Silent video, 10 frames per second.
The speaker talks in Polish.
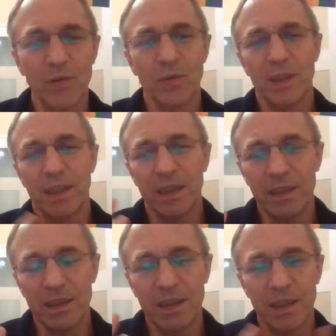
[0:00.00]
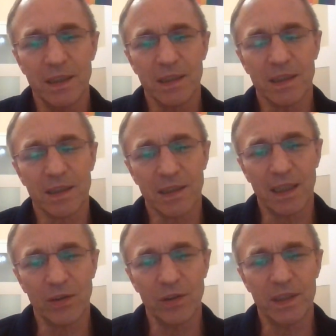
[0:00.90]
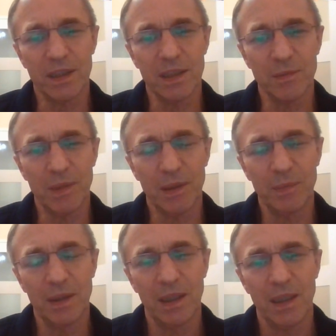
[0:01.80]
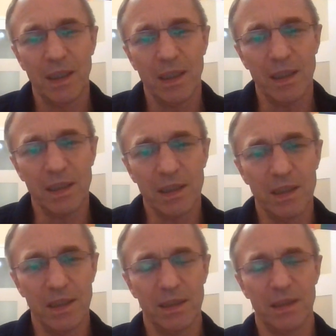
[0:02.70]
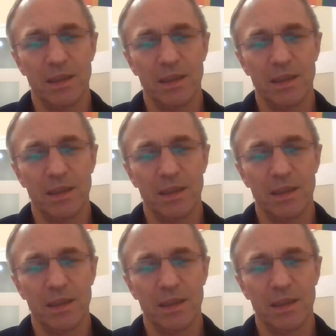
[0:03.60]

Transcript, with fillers: w ogóle religię z katolicyzmem i gdy